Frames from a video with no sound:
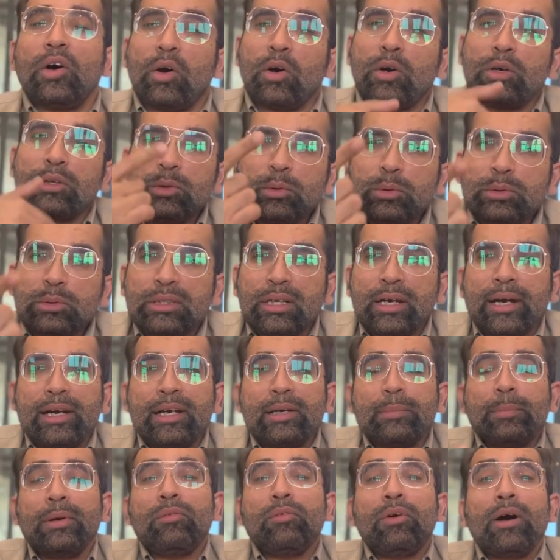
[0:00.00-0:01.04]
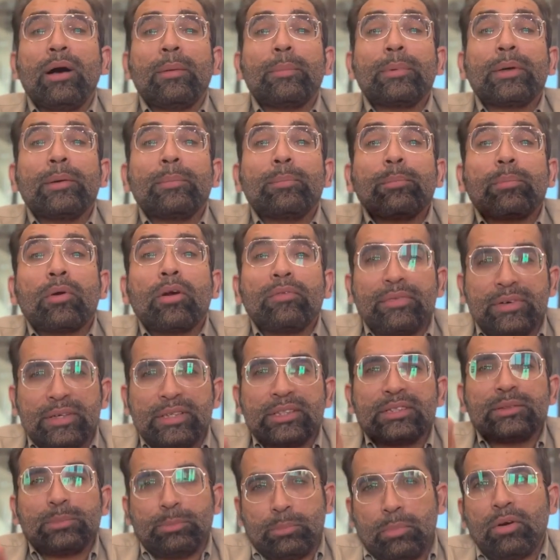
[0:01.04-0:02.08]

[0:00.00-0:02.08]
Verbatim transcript: और दूसरे एंड पे वो आपके प्रॉफिट्स